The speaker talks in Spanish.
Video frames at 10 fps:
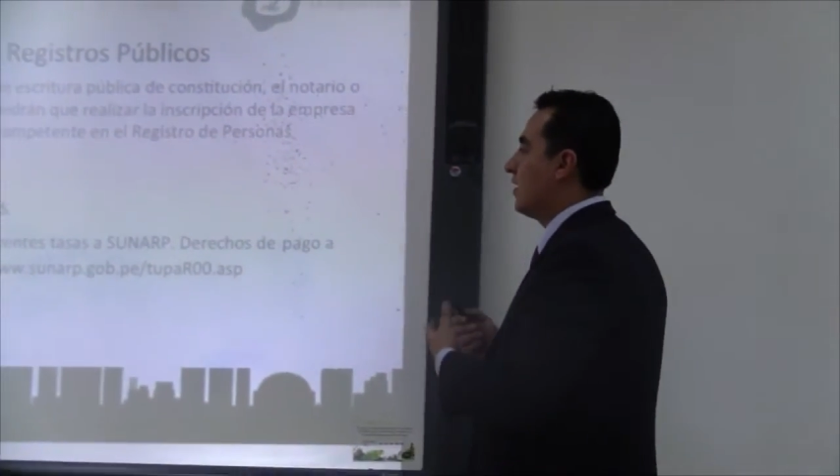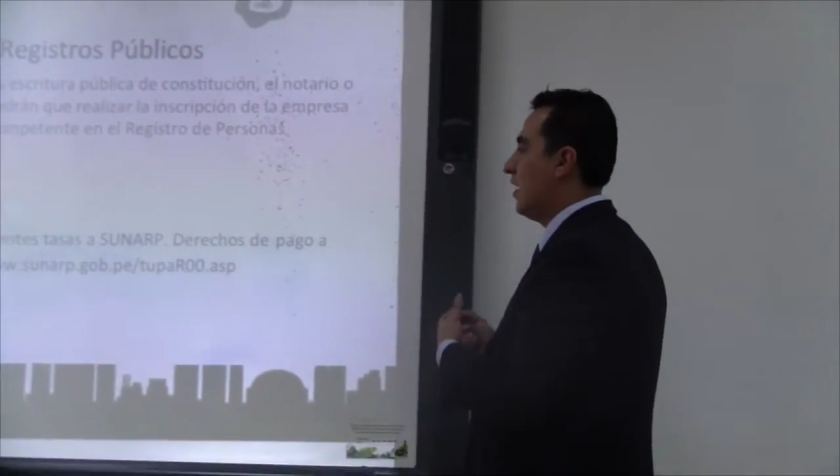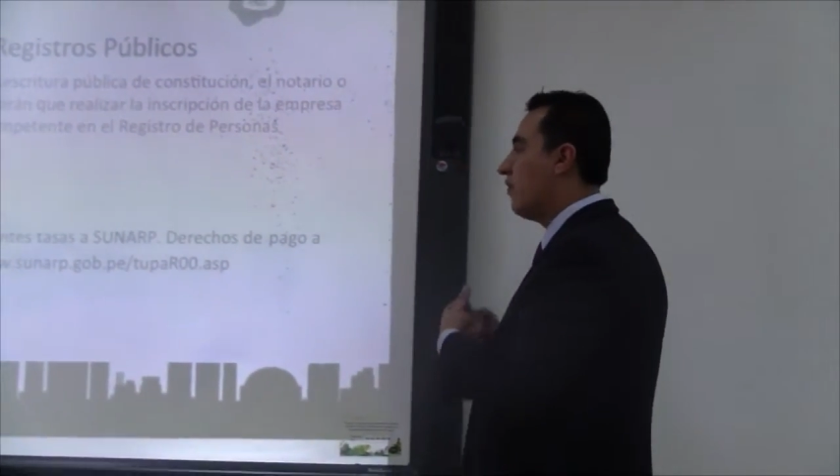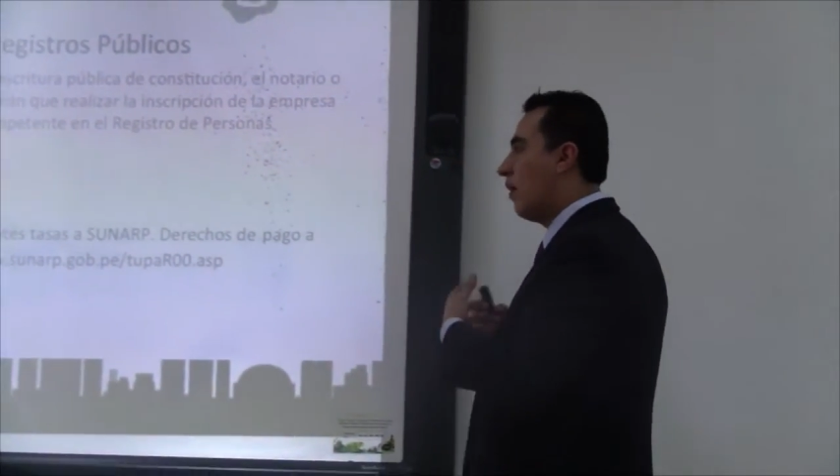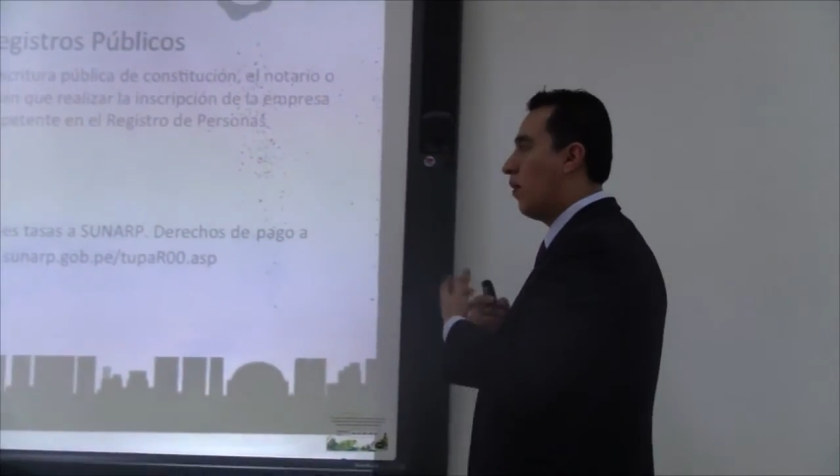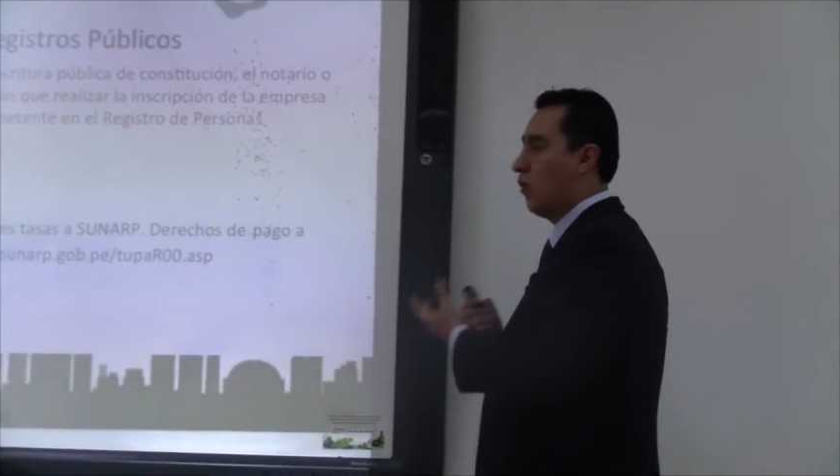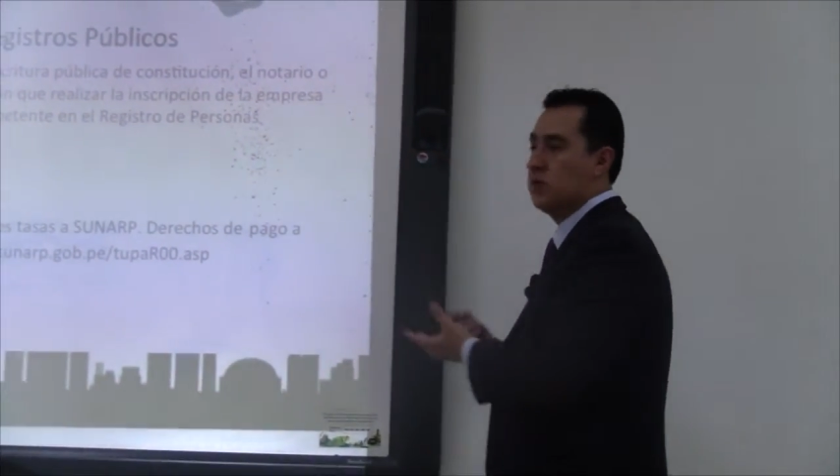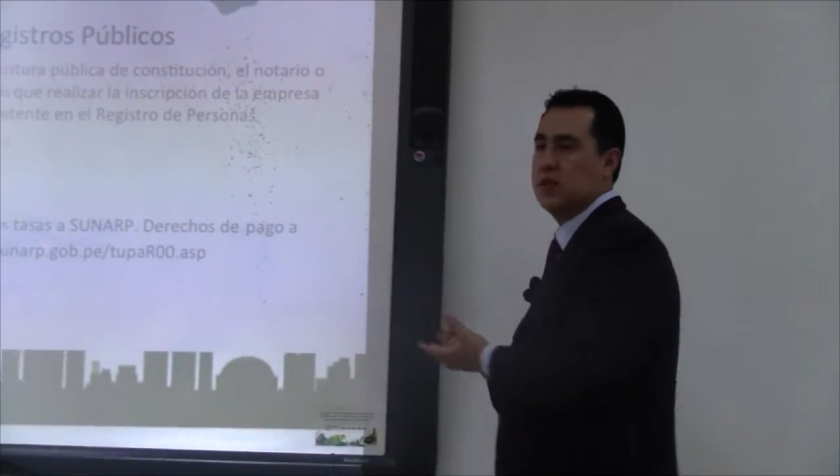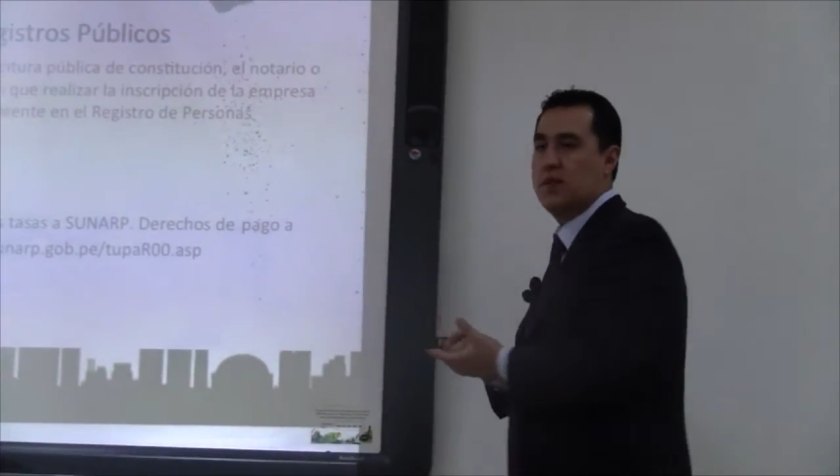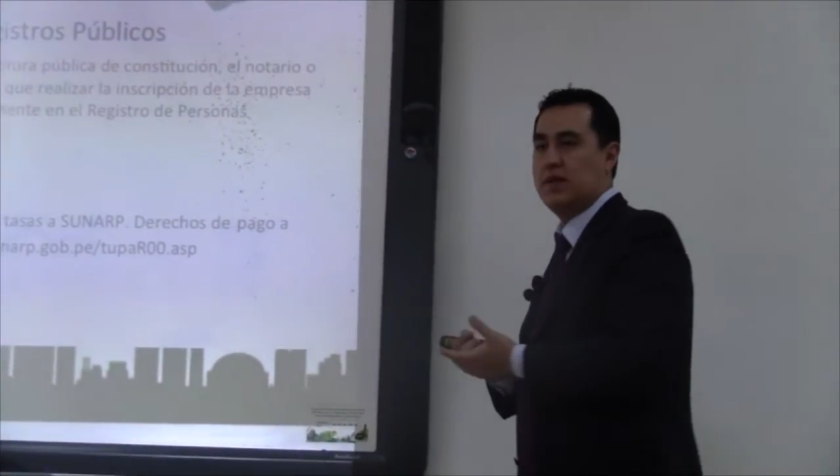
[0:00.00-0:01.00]
tarifas por
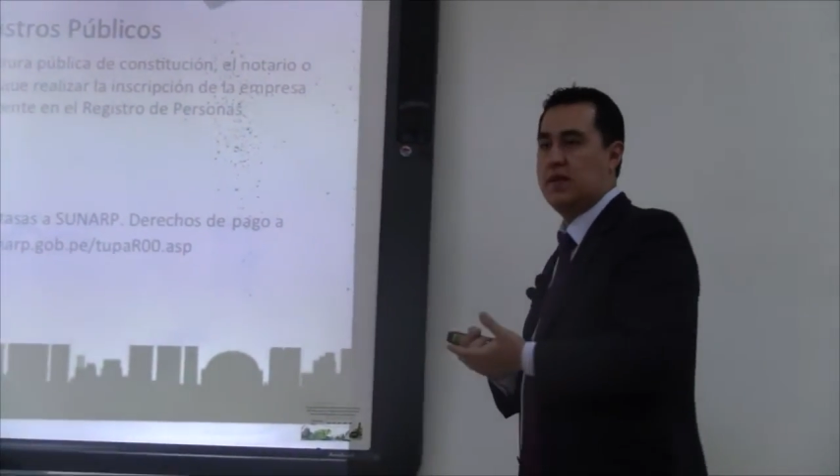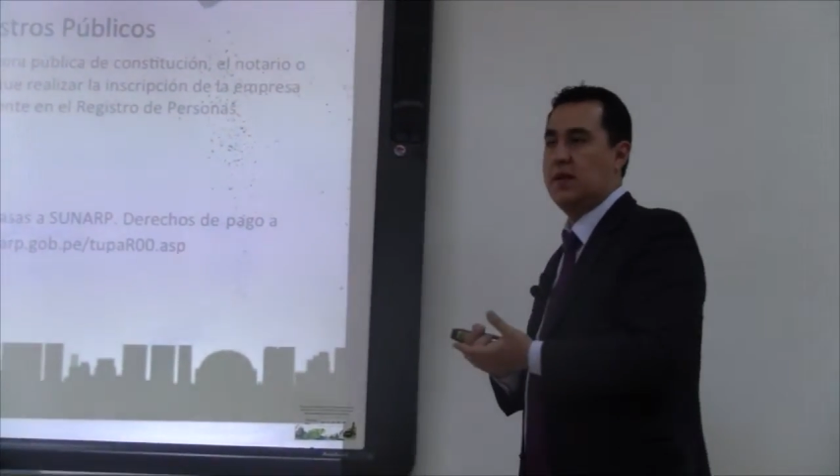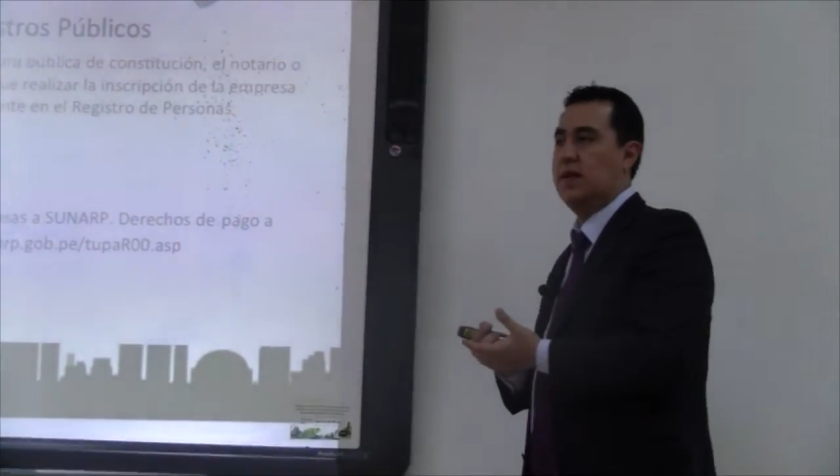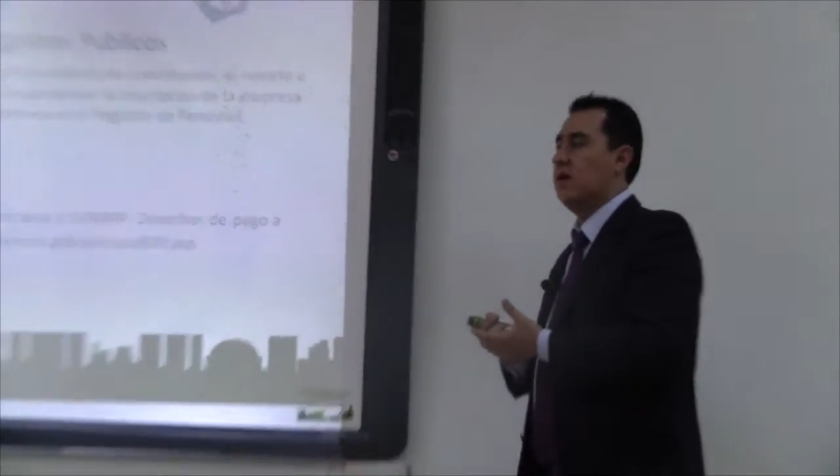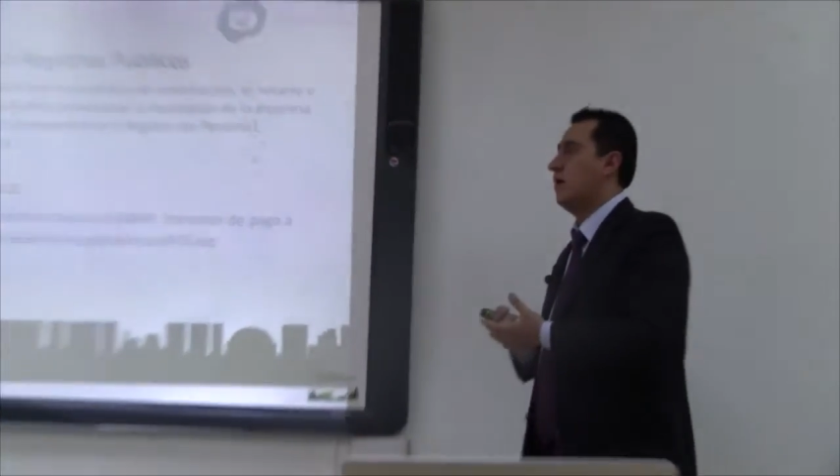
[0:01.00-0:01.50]
justamente